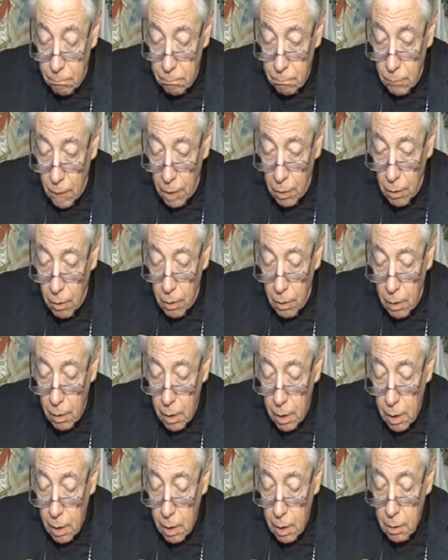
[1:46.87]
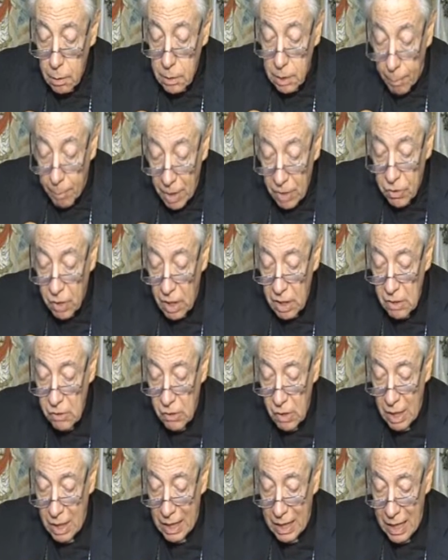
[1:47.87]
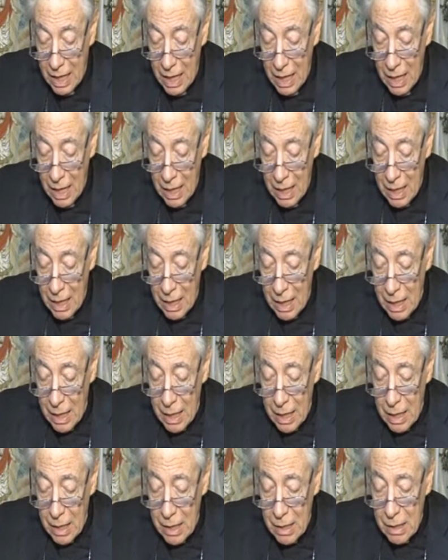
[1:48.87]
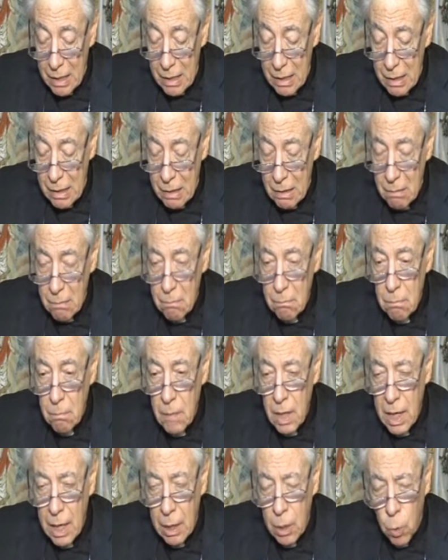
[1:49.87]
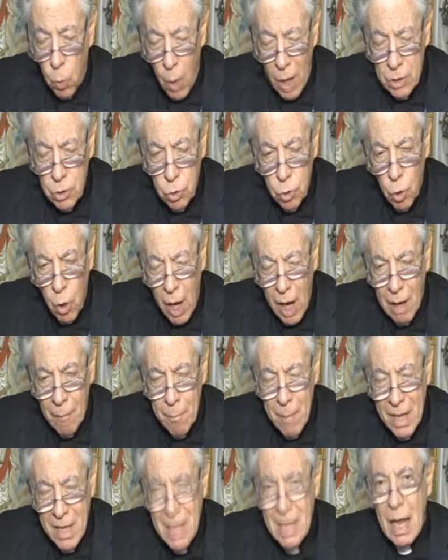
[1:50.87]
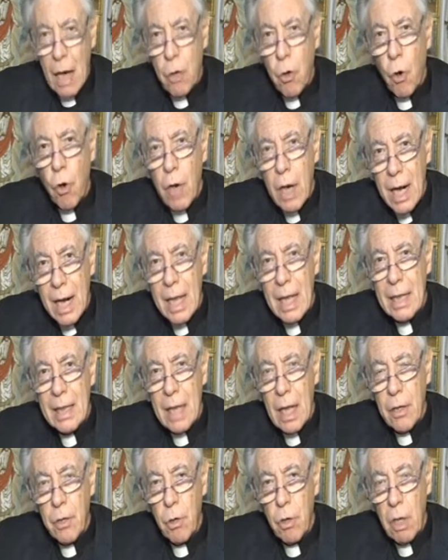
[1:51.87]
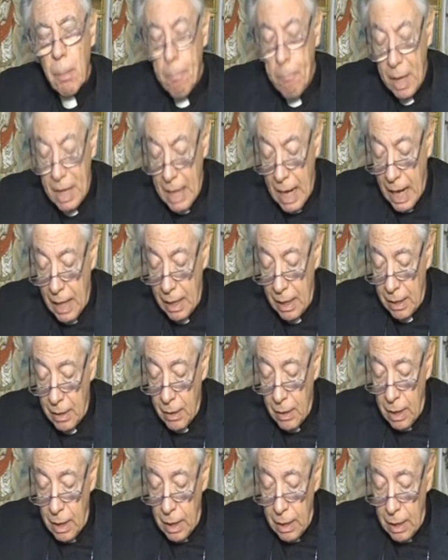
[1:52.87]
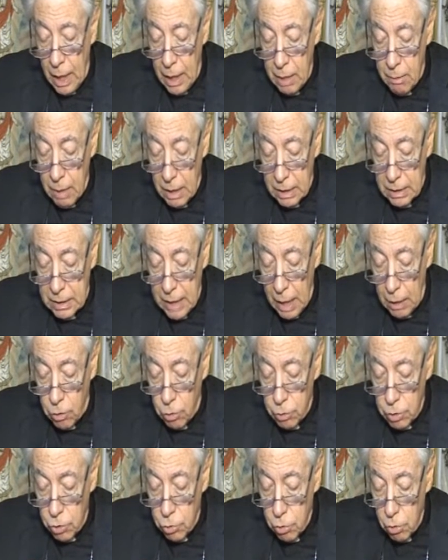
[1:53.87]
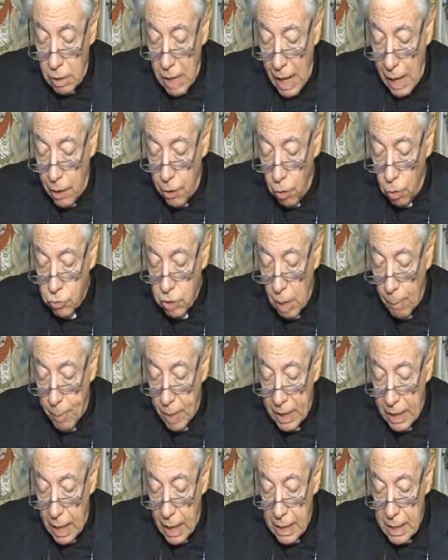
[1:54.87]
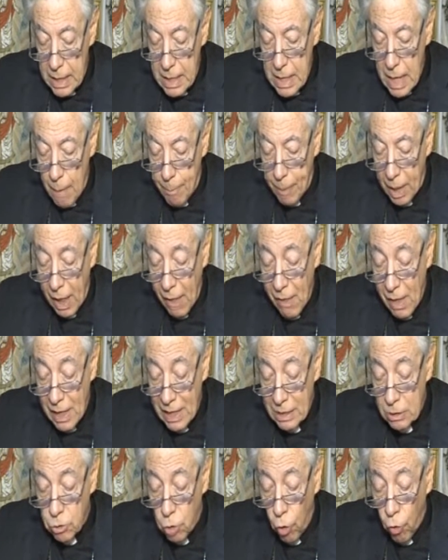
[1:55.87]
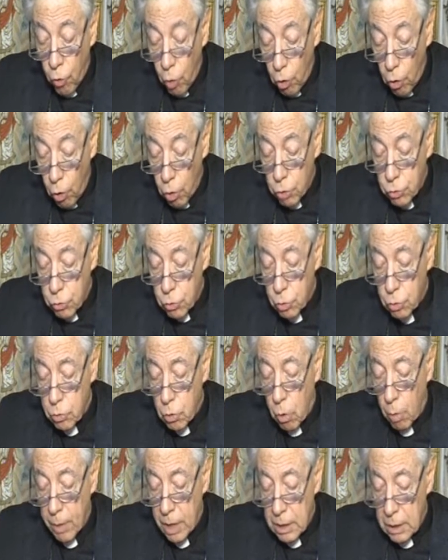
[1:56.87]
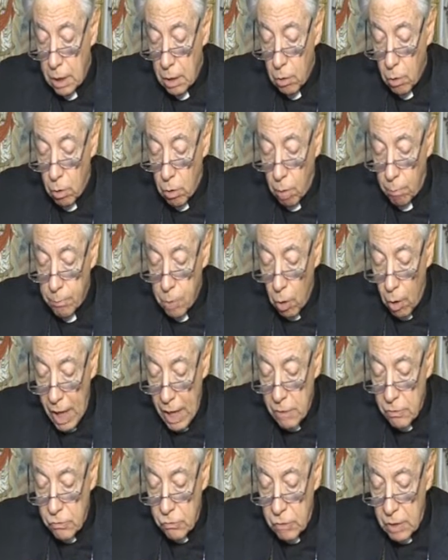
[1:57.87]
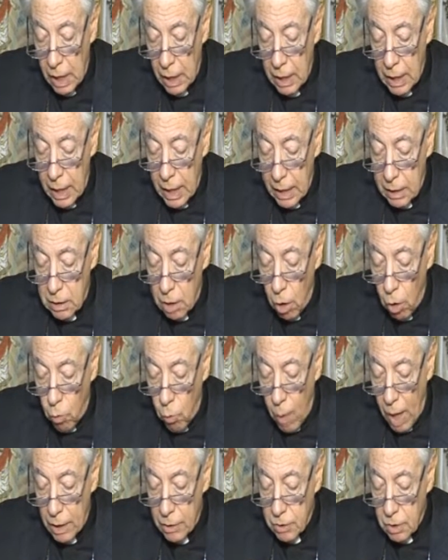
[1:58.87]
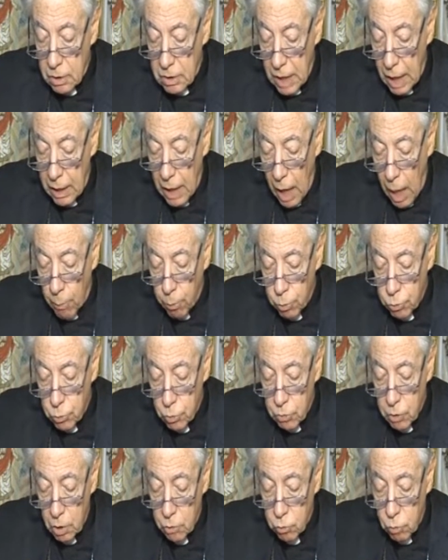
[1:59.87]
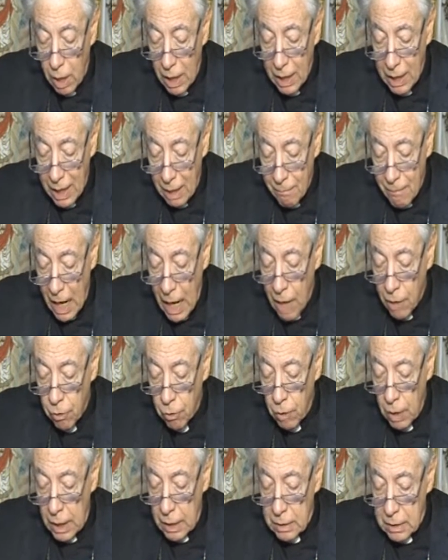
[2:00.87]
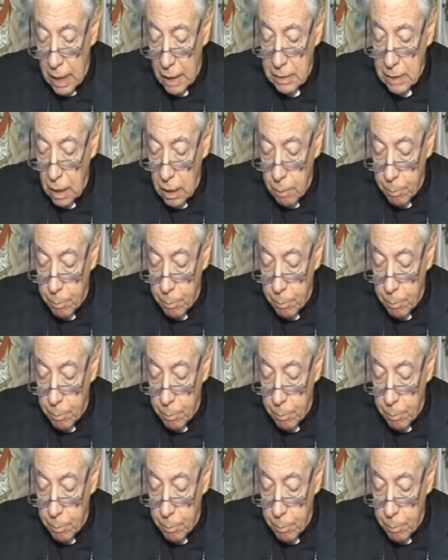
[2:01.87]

bueno, también se dice que eh, en cuanto a medidas concretas de orden penal, la libertad condicional no se aplicaría para delitos dolosos cometidos con violencia, entre los cuales están abuso sexual agravado, trata de